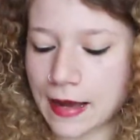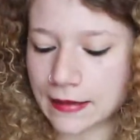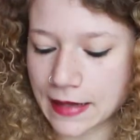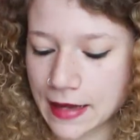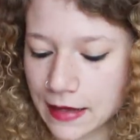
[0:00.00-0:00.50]

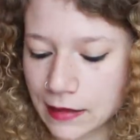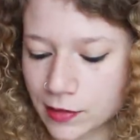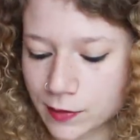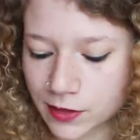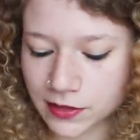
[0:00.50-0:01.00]
Nach
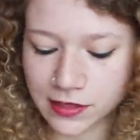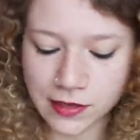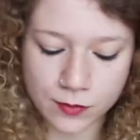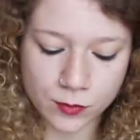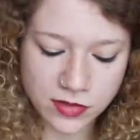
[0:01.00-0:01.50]
Harry
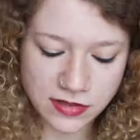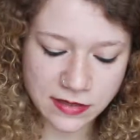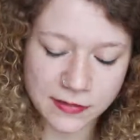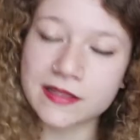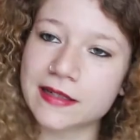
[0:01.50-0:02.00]
Potter musste
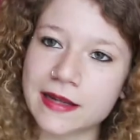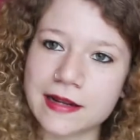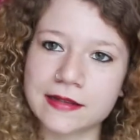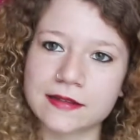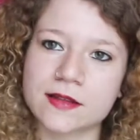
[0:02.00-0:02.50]
ich mich dann
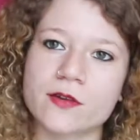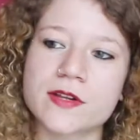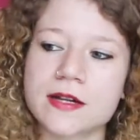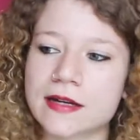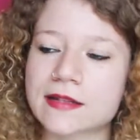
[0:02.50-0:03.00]
allerdings auch
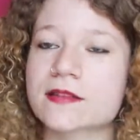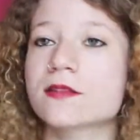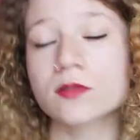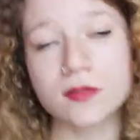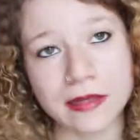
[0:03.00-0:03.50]
wieder den
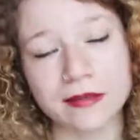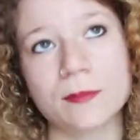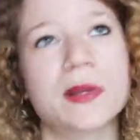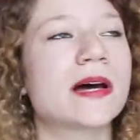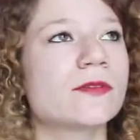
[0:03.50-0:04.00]

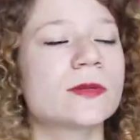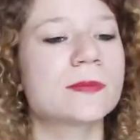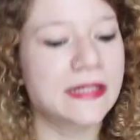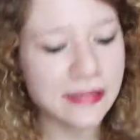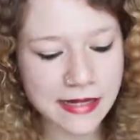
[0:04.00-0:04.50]
Rezensionsexemplaren
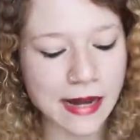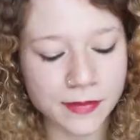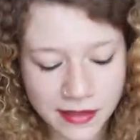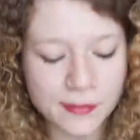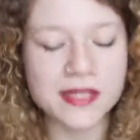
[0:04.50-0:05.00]
widmen. Die
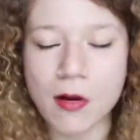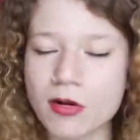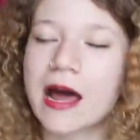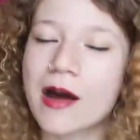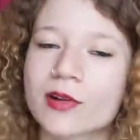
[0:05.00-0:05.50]
kamen dann nämlich
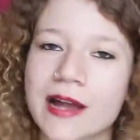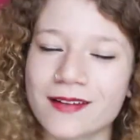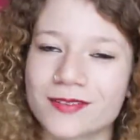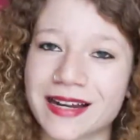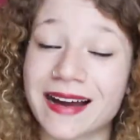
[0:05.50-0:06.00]
auch nach und
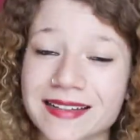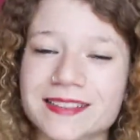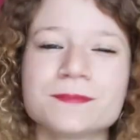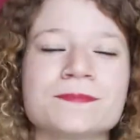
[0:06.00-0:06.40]
nach wieder rein.